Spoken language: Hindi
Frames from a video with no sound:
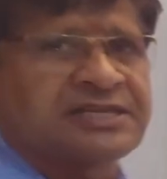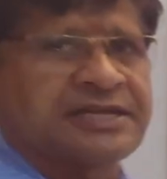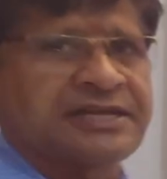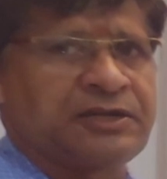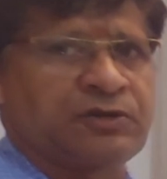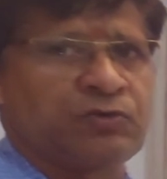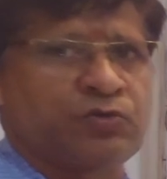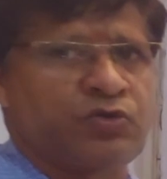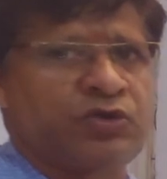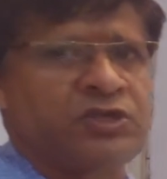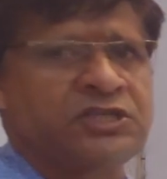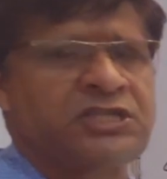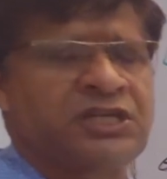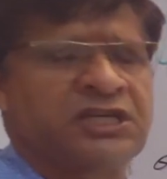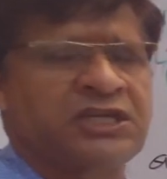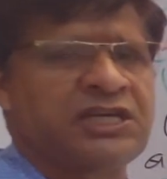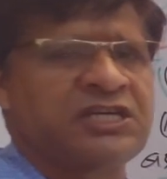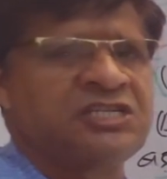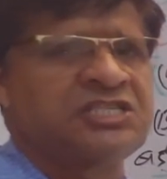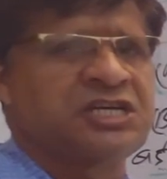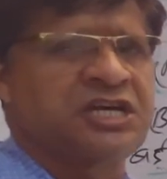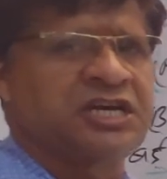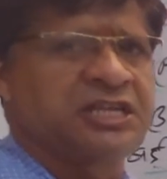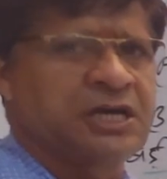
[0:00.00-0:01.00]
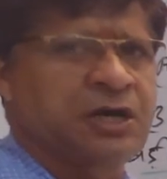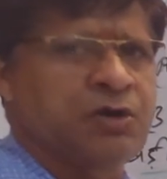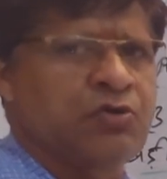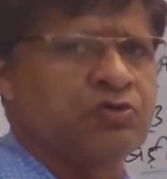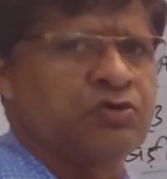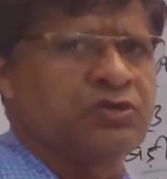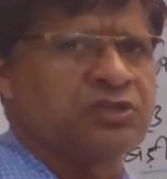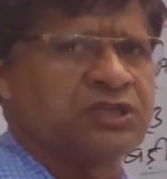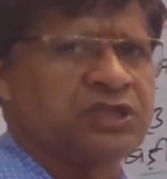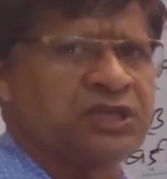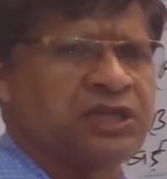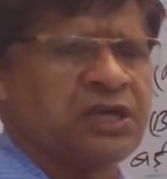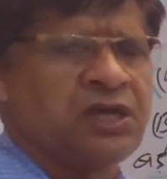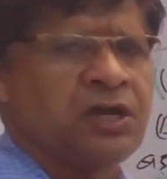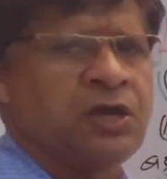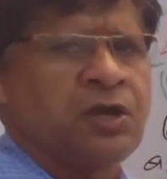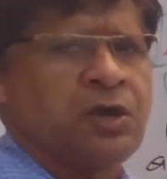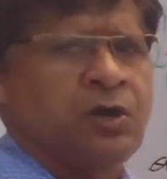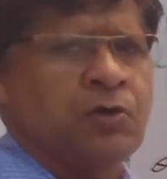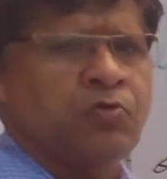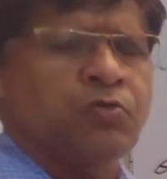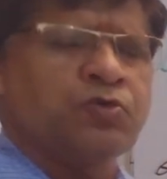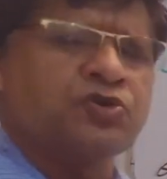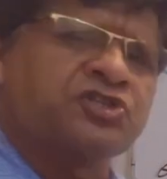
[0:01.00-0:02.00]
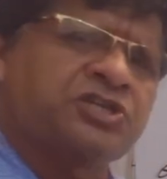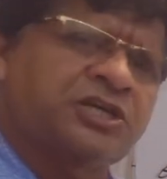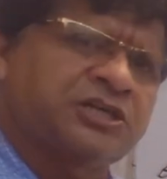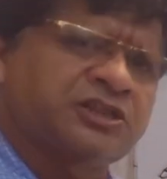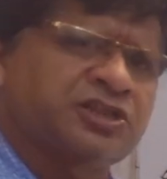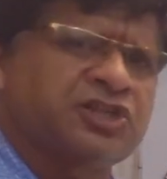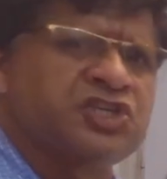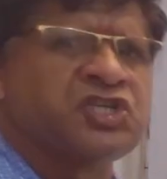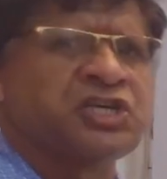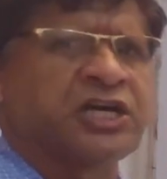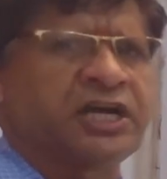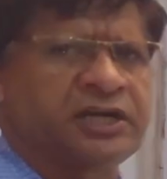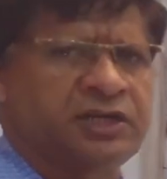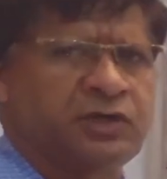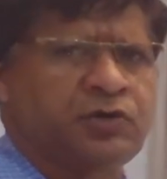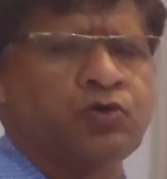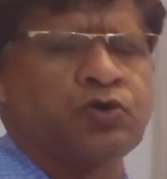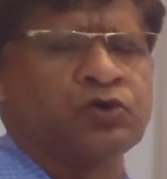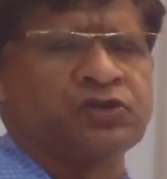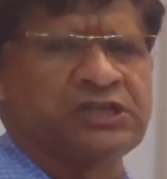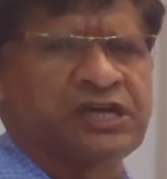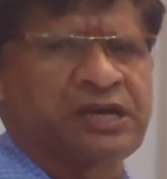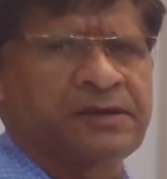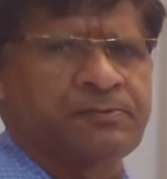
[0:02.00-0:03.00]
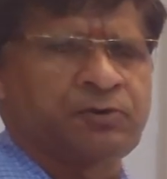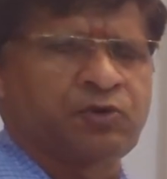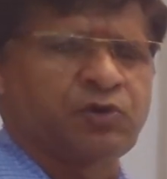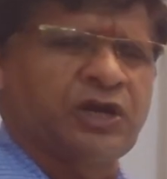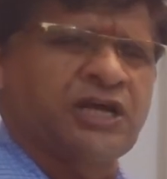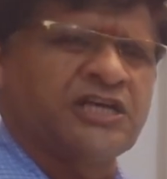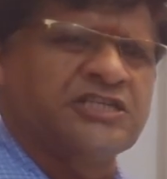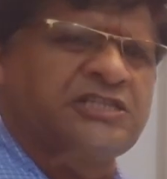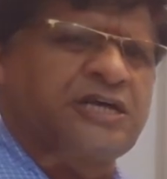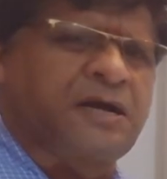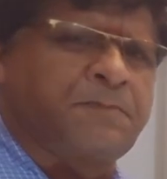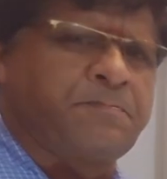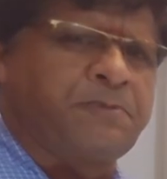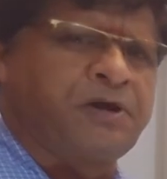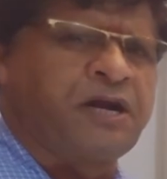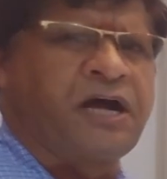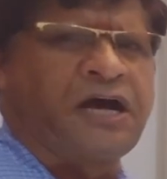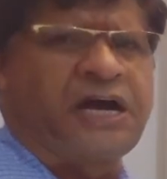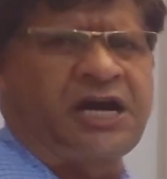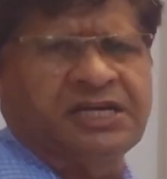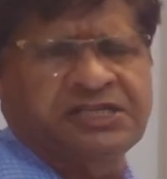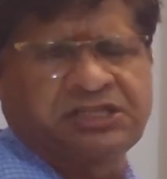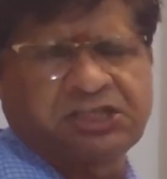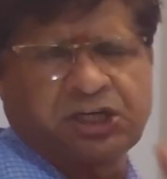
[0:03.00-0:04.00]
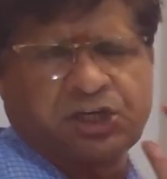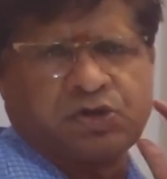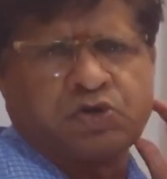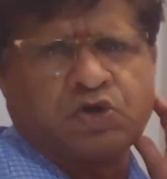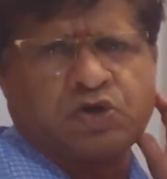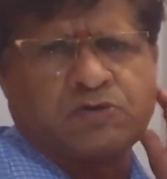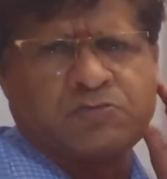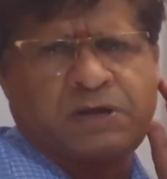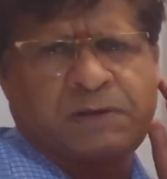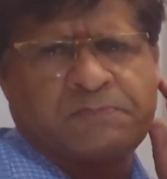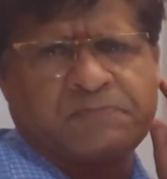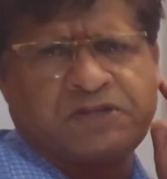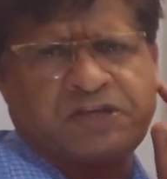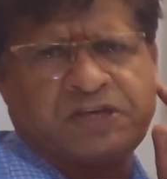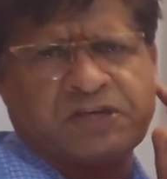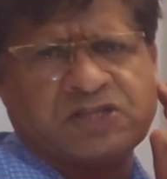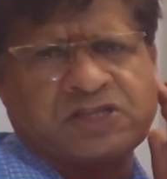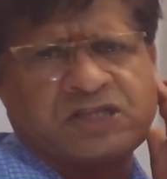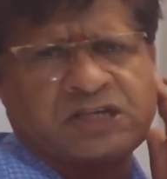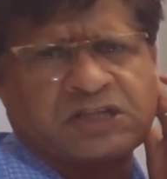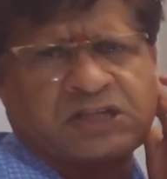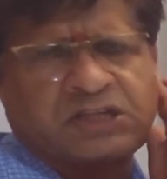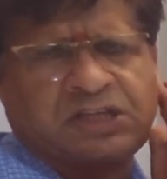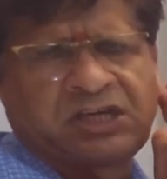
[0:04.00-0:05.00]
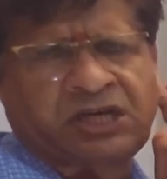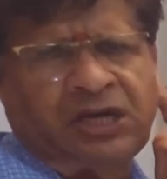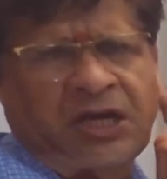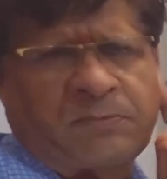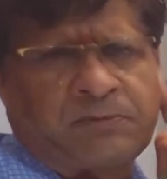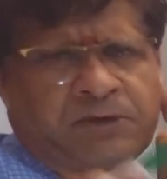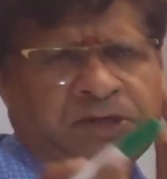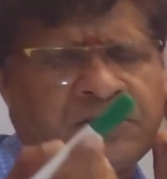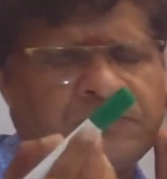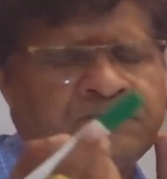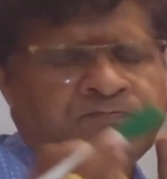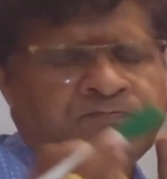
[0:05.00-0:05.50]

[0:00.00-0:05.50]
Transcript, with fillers: सैनिकों की संख्या ज़्यादा होती है वो शक्तिशाली होता है फॉर एग्ज़ाम्पल आज के दौर में हम देख सकते हैं अभी